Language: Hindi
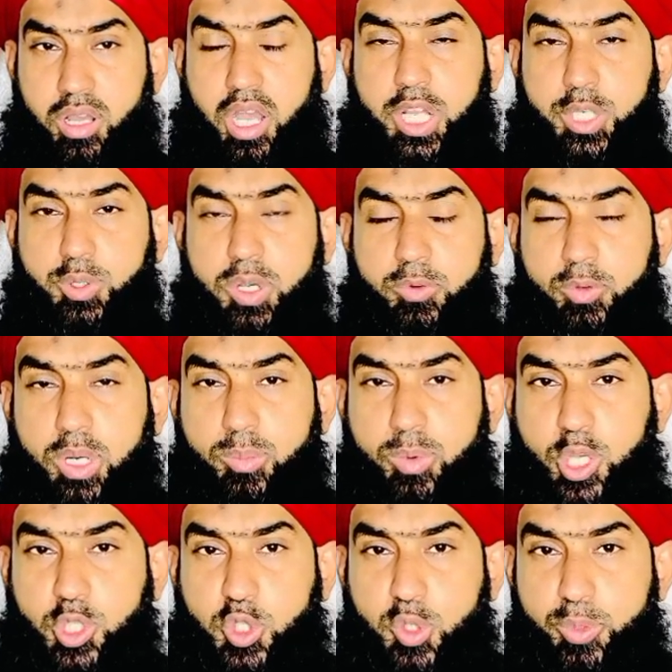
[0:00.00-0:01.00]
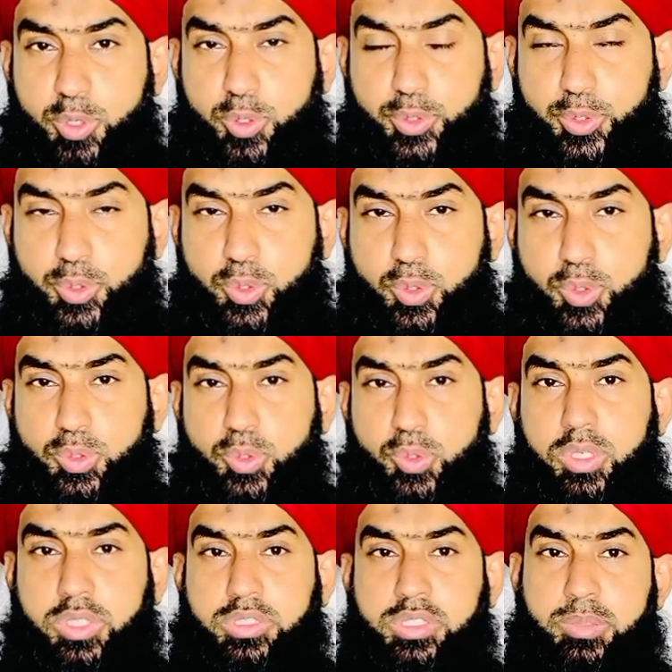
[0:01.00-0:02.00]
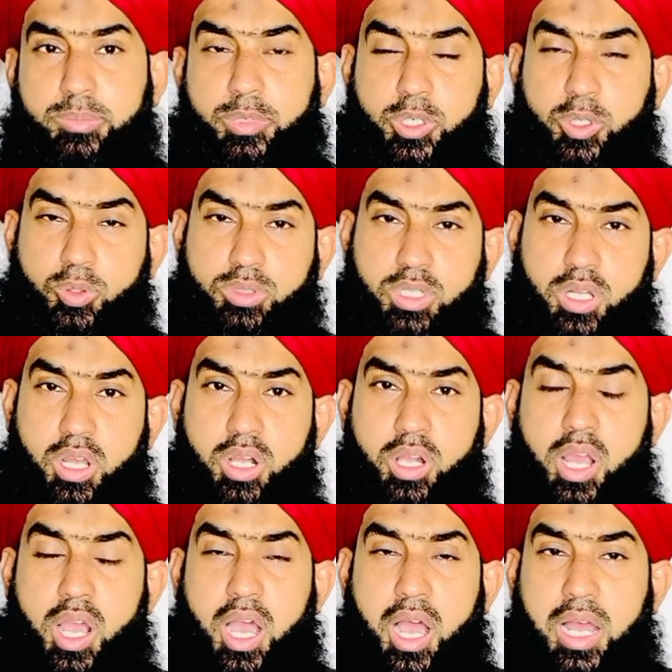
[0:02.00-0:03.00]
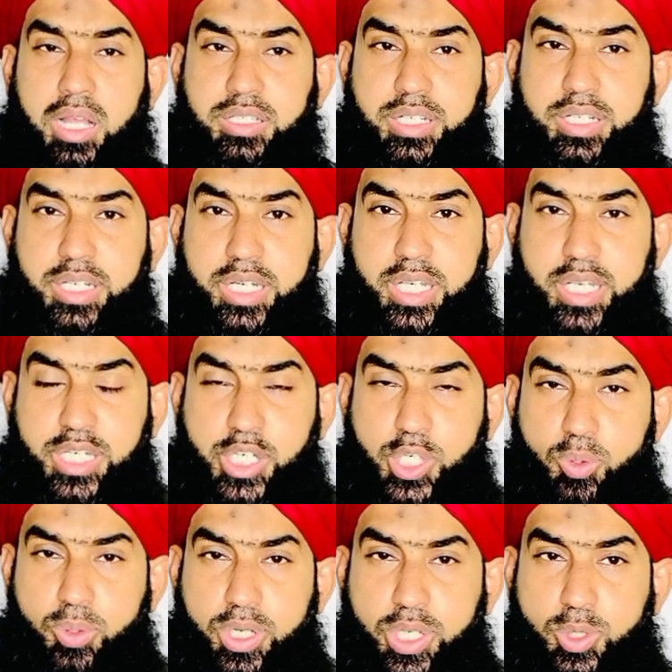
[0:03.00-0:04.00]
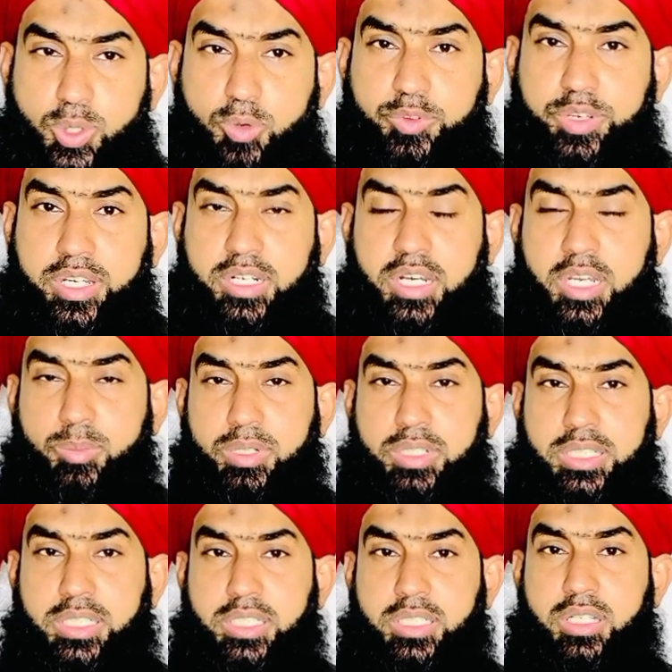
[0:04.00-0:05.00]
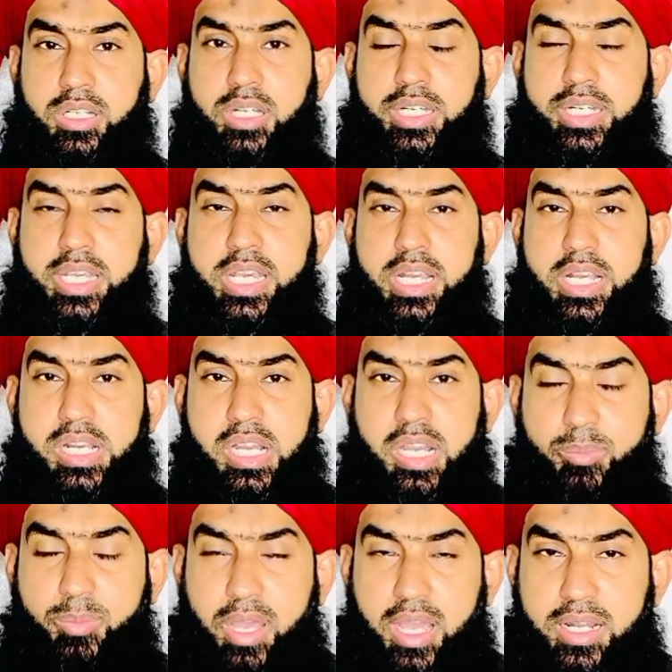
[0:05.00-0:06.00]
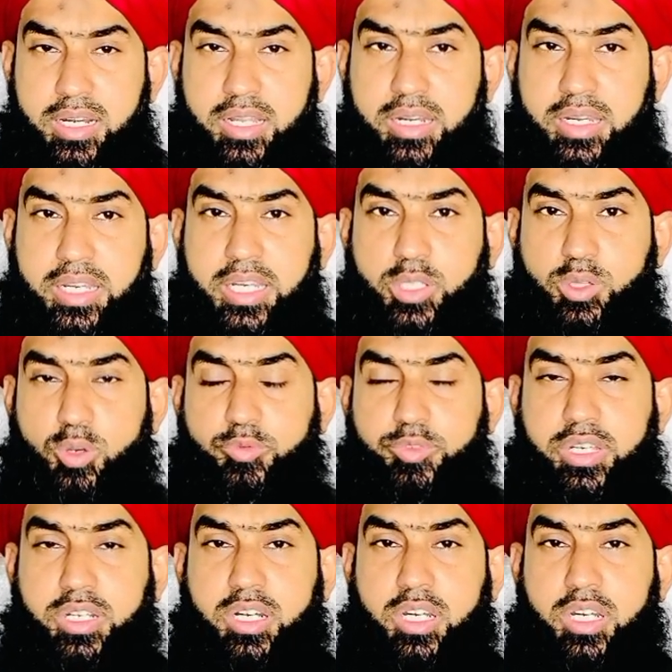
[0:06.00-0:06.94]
आज जो है वो नमाजों में खुशो खजू नसीब नहीं होता आज नेकियों की तोफीक नहीं मिलती नेक आमाल करने की तोफीक